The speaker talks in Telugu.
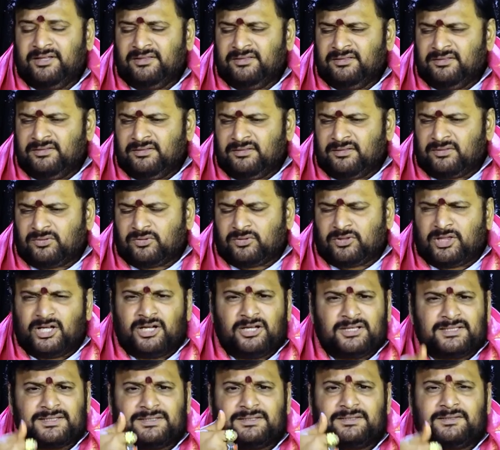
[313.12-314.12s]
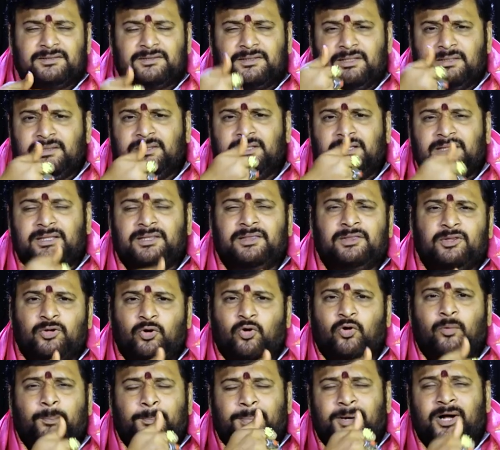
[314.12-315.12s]
ఎంత స్థితి ఎంత
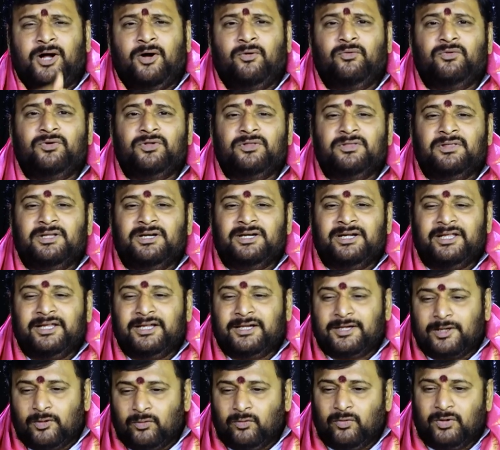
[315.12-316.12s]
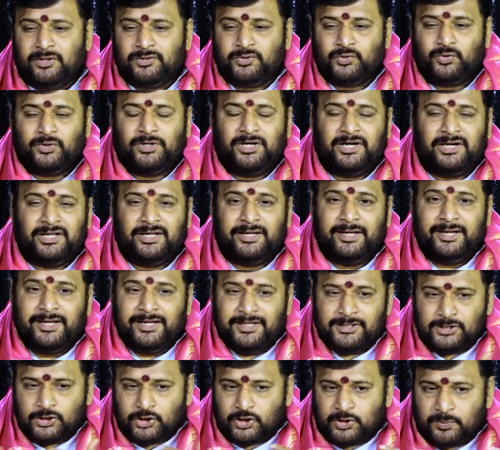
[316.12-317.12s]
గొప్పగా ఉంటుందంటే ఇక్కడ కూడా చూడండి
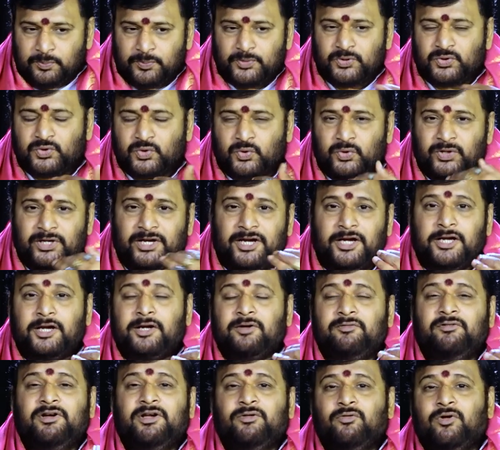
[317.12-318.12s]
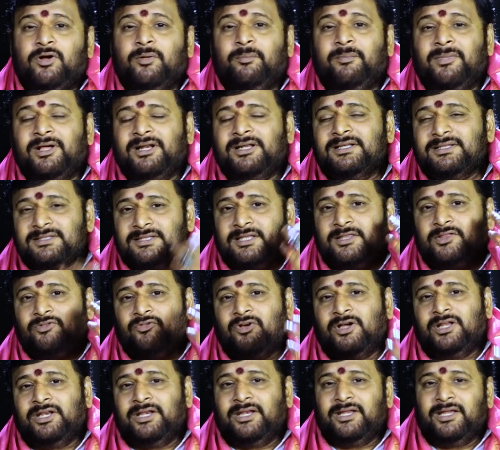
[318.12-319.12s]
ఇచ్చిపుచ్చుకునేటటువంటి ఒక
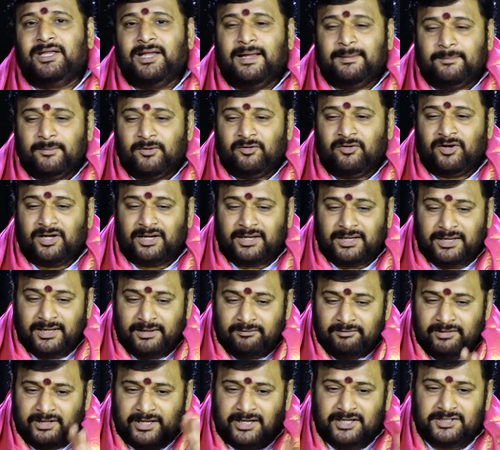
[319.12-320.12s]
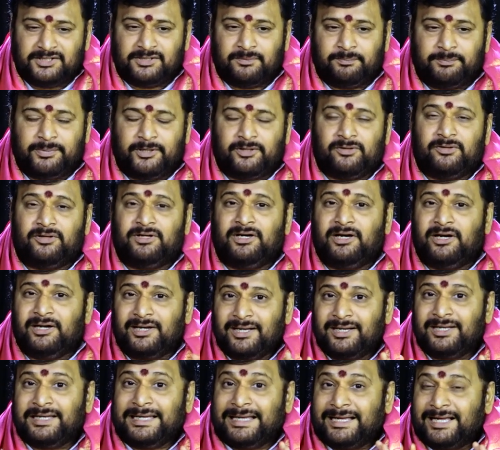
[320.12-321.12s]
మనస్తత్వాన్ని అమ్మవారు ఏ విధంగా చెప్పారు
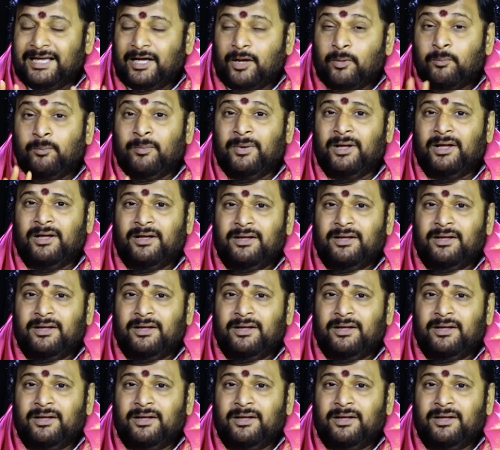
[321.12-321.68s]
అంటే నీ కర్మ